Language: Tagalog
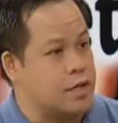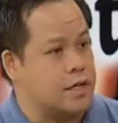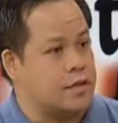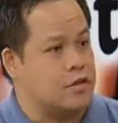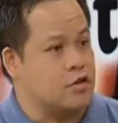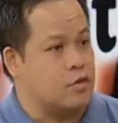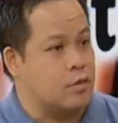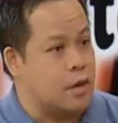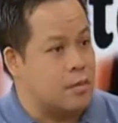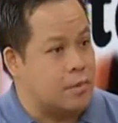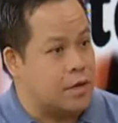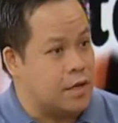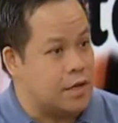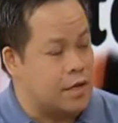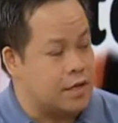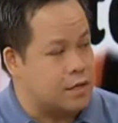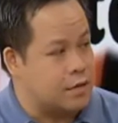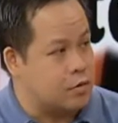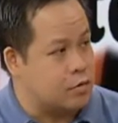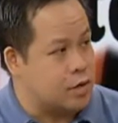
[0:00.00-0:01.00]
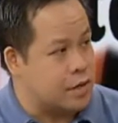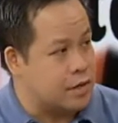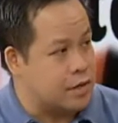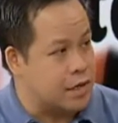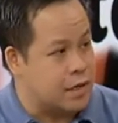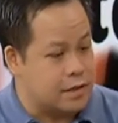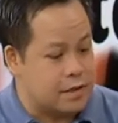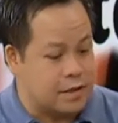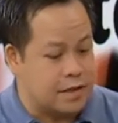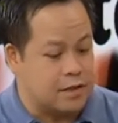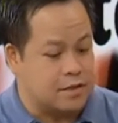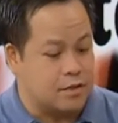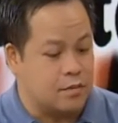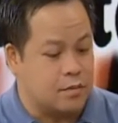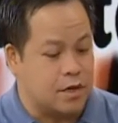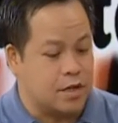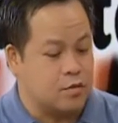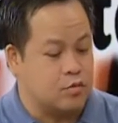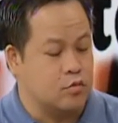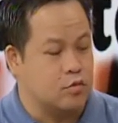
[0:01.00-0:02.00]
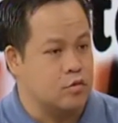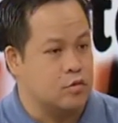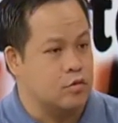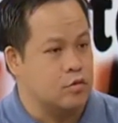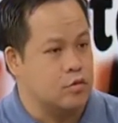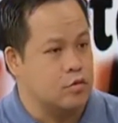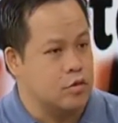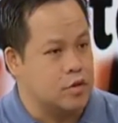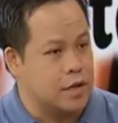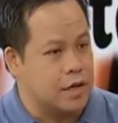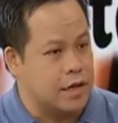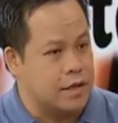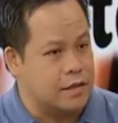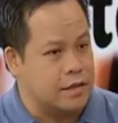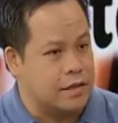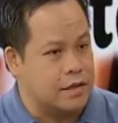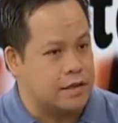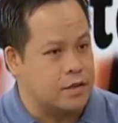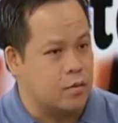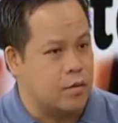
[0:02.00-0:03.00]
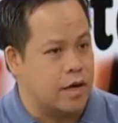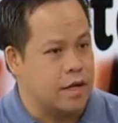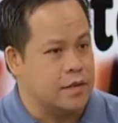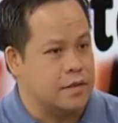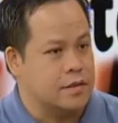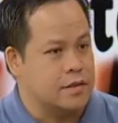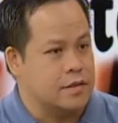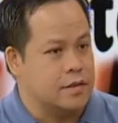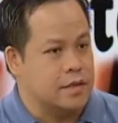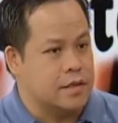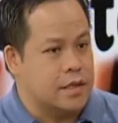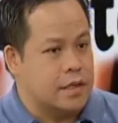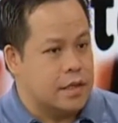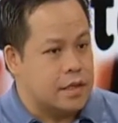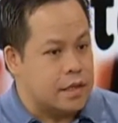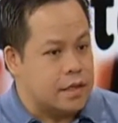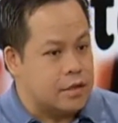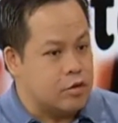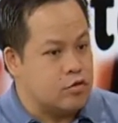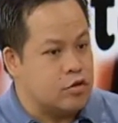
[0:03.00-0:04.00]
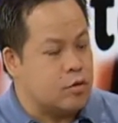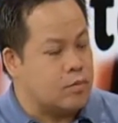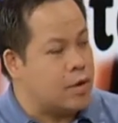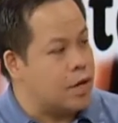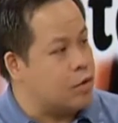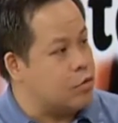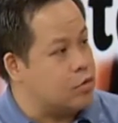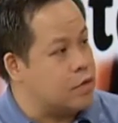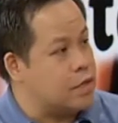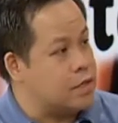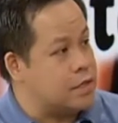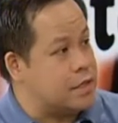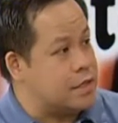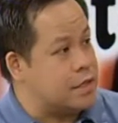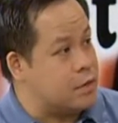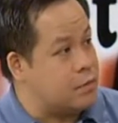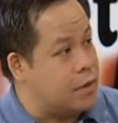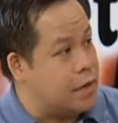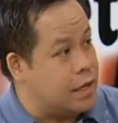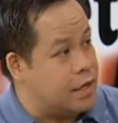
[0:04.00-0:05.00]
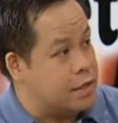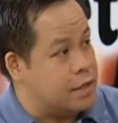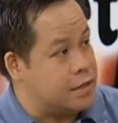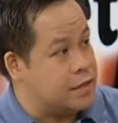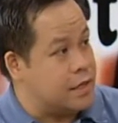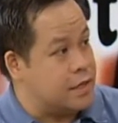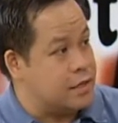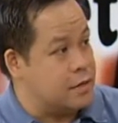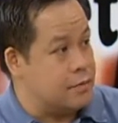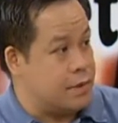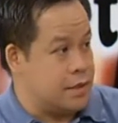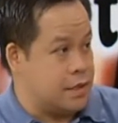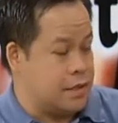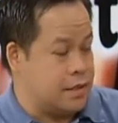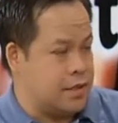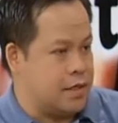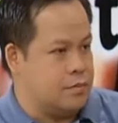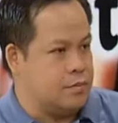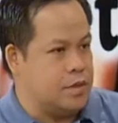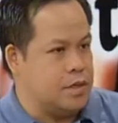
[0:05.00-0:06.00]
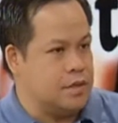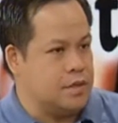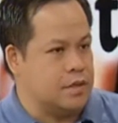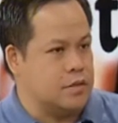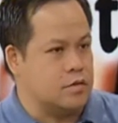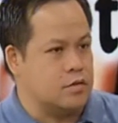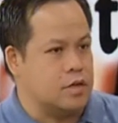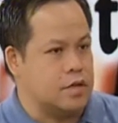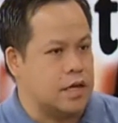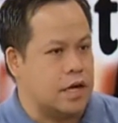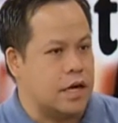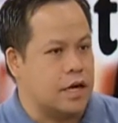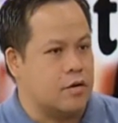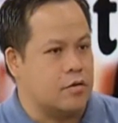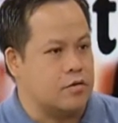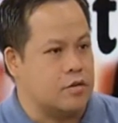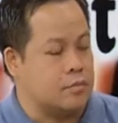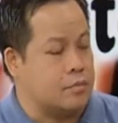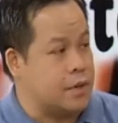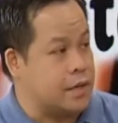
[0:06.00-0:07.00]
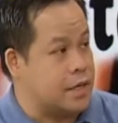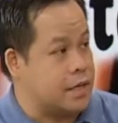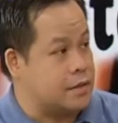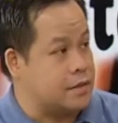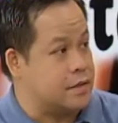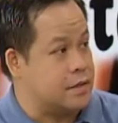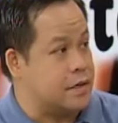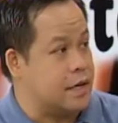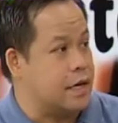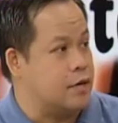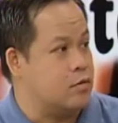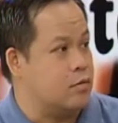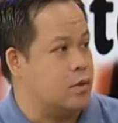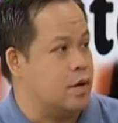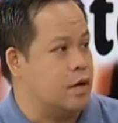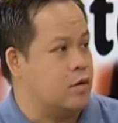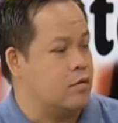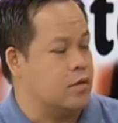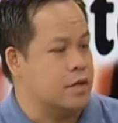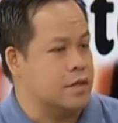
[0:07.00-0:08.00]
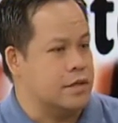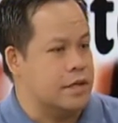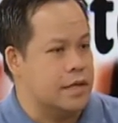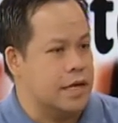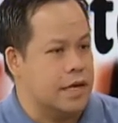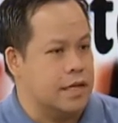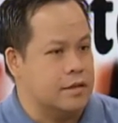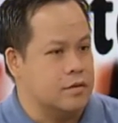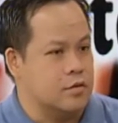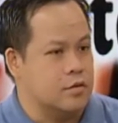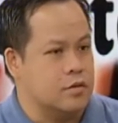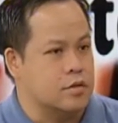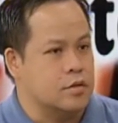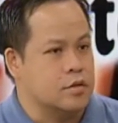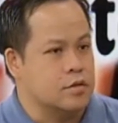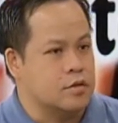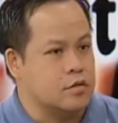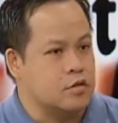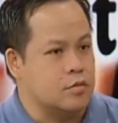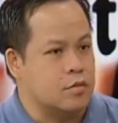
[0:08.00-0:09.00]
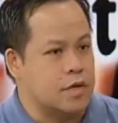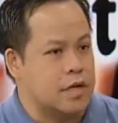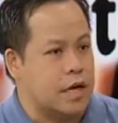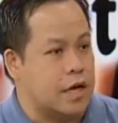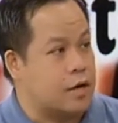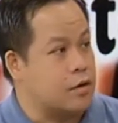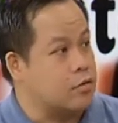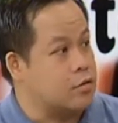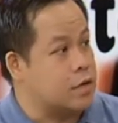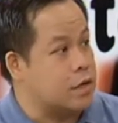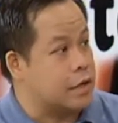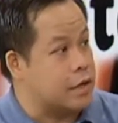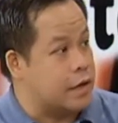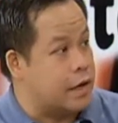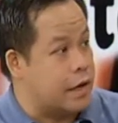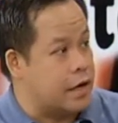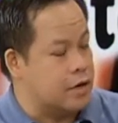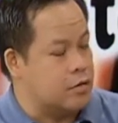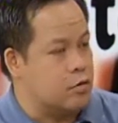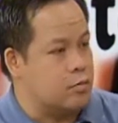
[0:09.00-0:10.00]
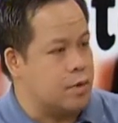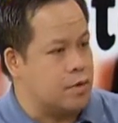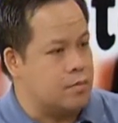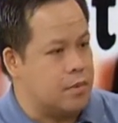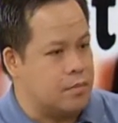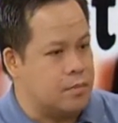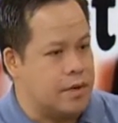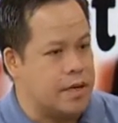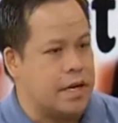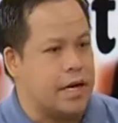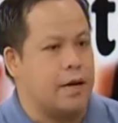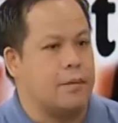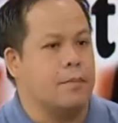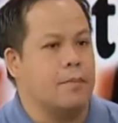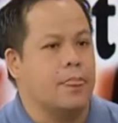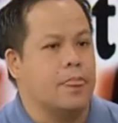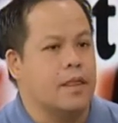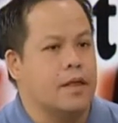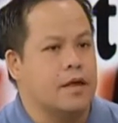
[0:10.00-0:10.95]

natin, yung mga maliliit na ugat natin nasa mga dulo-dulo ng ating katawan, okay yun ang mga unang tinatamaan ng side effect ng diabetes. So nagkakaroon ng pagkasira yung mga ugat na yan. No? So magkakaroon ng plug o pagbabara.